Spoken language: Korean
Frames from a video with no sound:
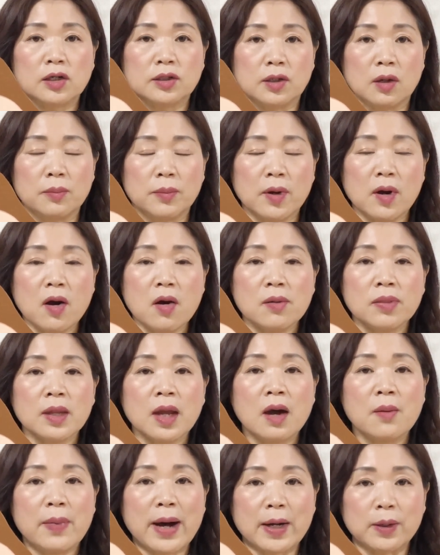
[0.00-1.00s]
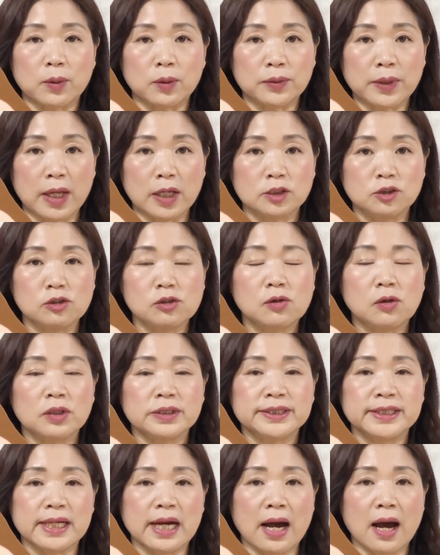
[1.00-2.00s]
그러면 바로 내줄
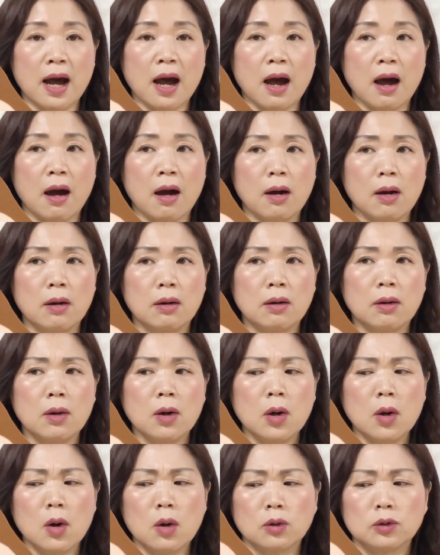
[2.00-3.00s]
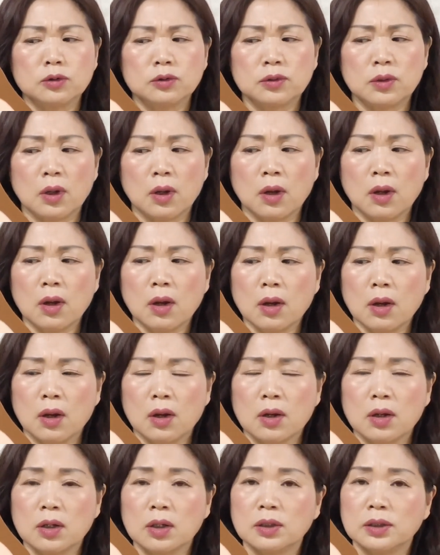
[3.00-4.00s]
것이야
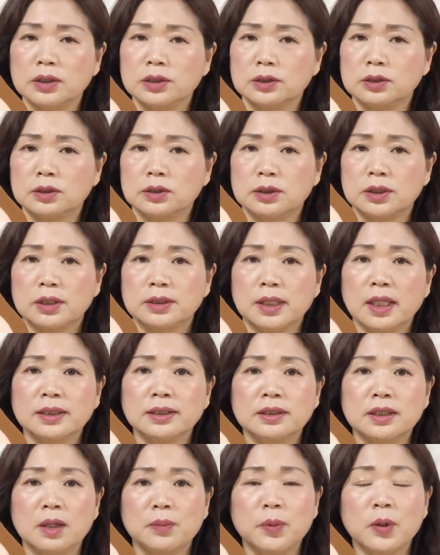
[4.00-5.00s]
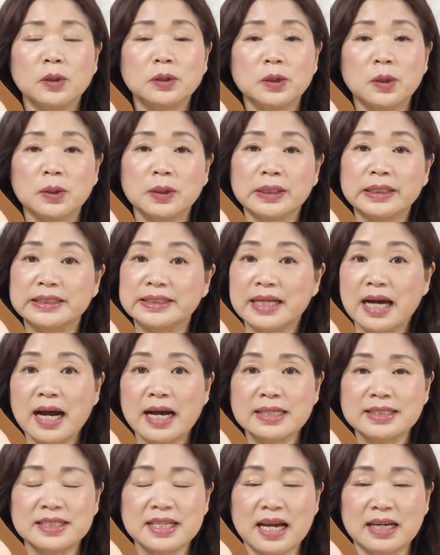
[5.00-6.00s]
근데 제자들의 표정이
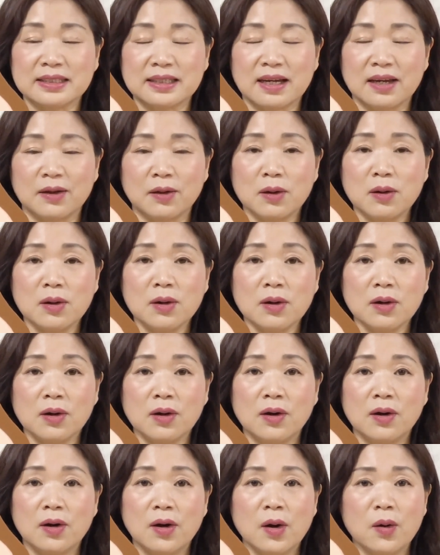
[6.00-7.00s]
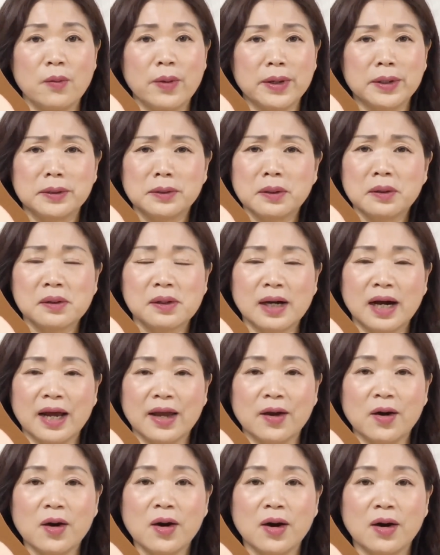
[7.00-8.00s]
이상하지 않아요? 왜
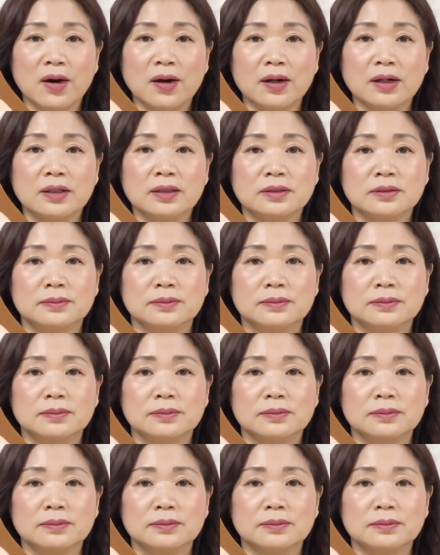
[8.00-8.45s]
그럴까요?